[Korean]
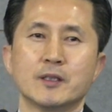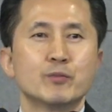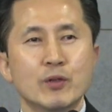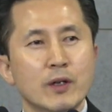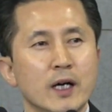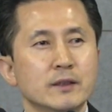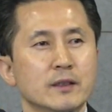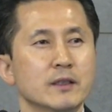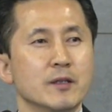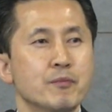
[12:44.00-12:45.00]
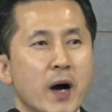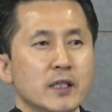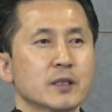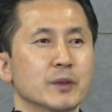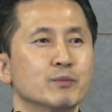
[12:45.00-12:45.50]
불가능,
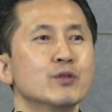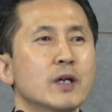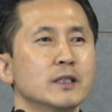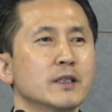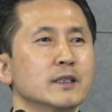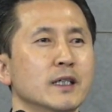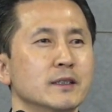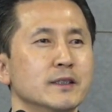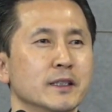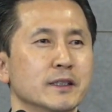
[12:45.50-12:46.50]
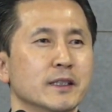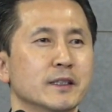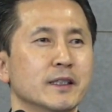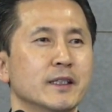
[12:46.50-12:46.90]
impossible, 불가능하다는 얘기예요.